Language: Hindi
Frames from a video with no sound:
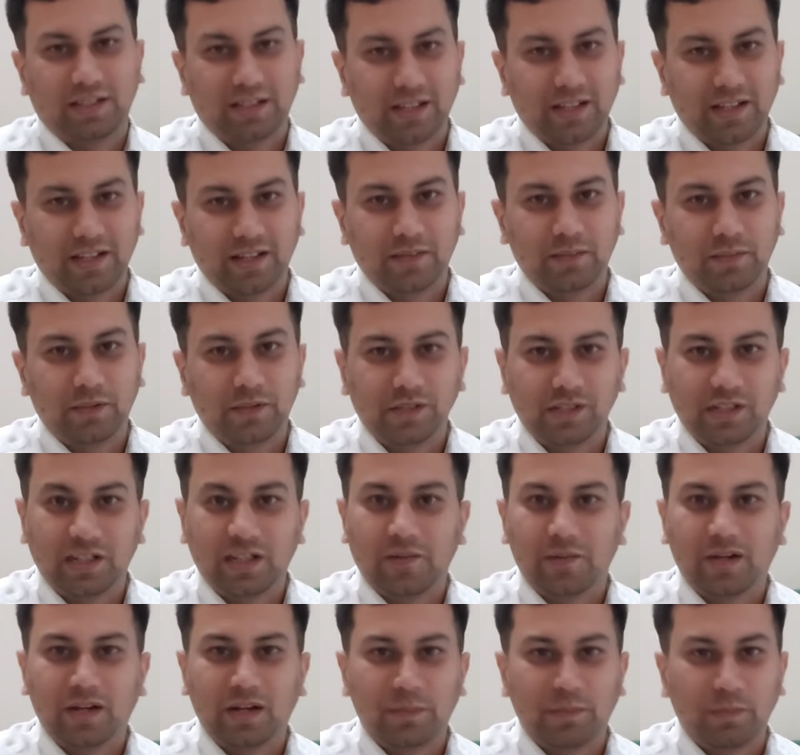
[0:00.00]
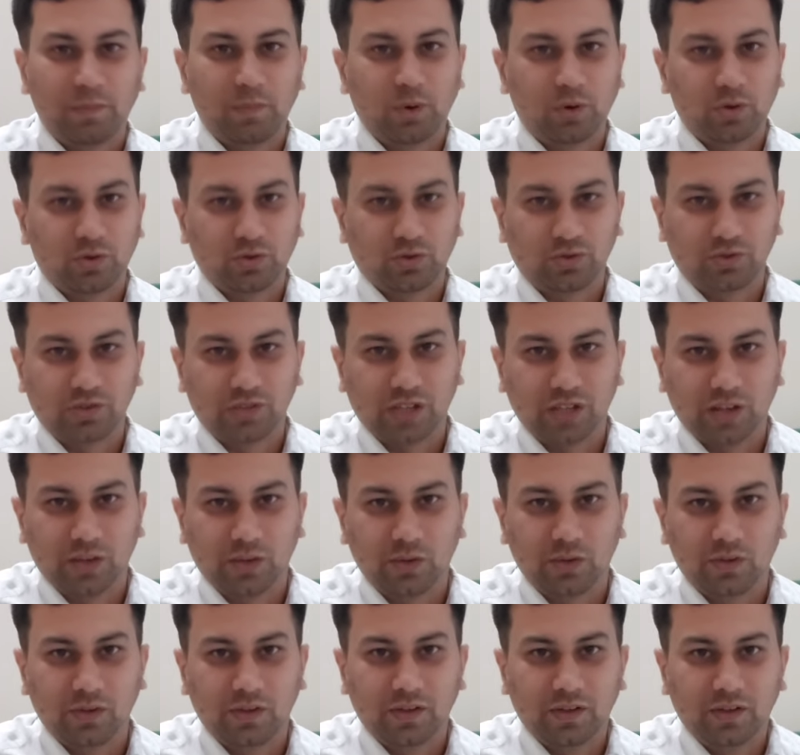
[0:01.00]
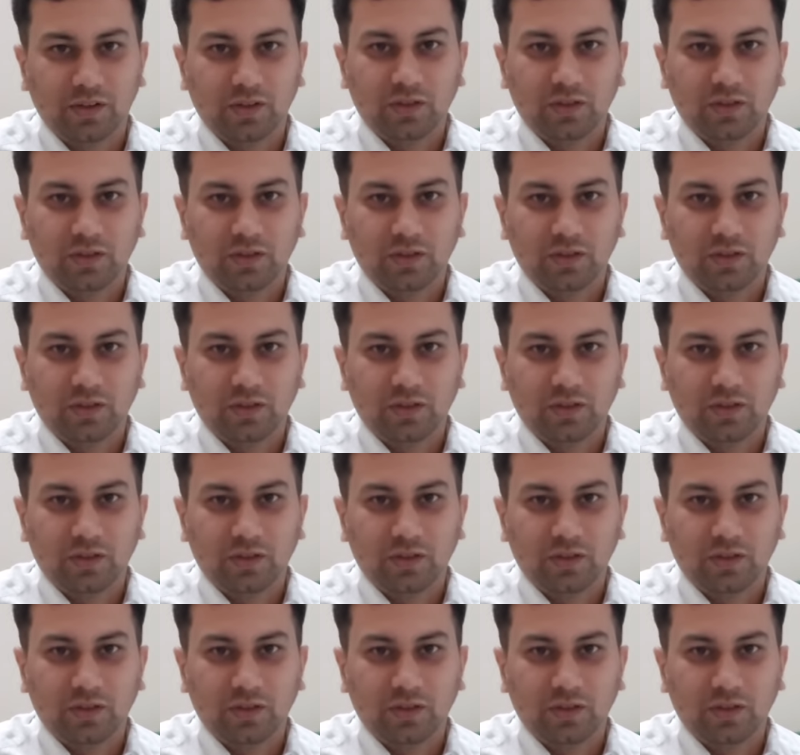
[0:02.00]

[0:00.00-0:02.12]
आता है बजट के बारे में बहुत सोचते हैं लोग